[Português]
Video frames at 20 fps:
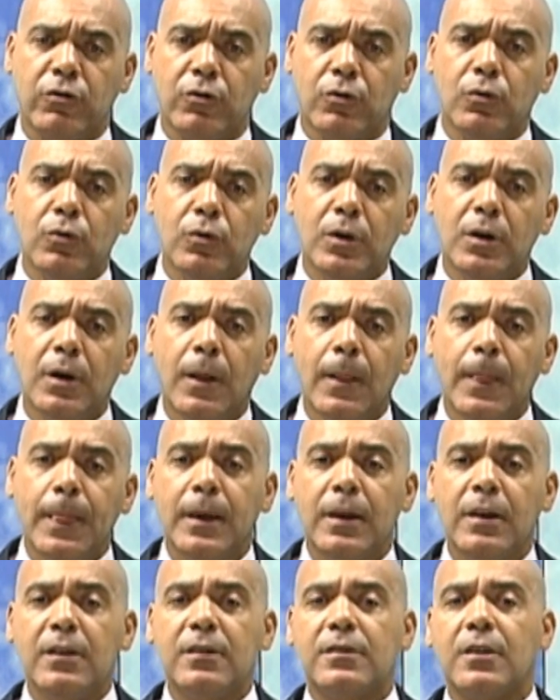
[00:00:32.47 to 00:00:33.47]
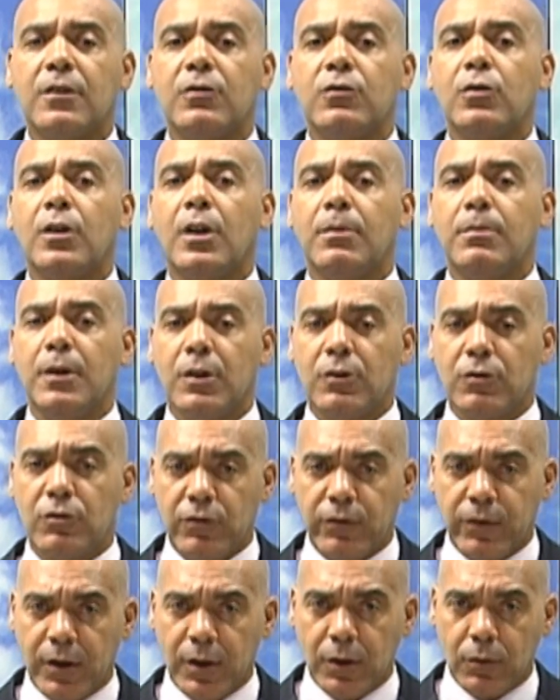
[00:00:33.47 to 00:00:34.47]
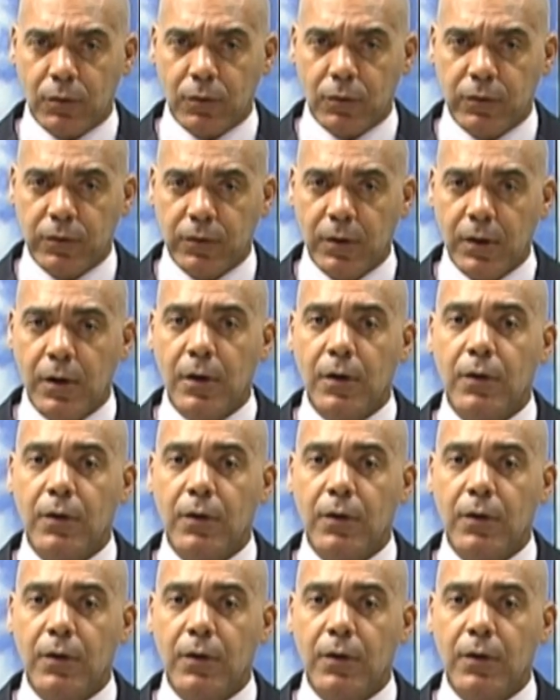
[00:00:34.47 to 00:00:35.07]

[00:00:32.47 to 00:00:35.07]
rua e estacionamento de veículos.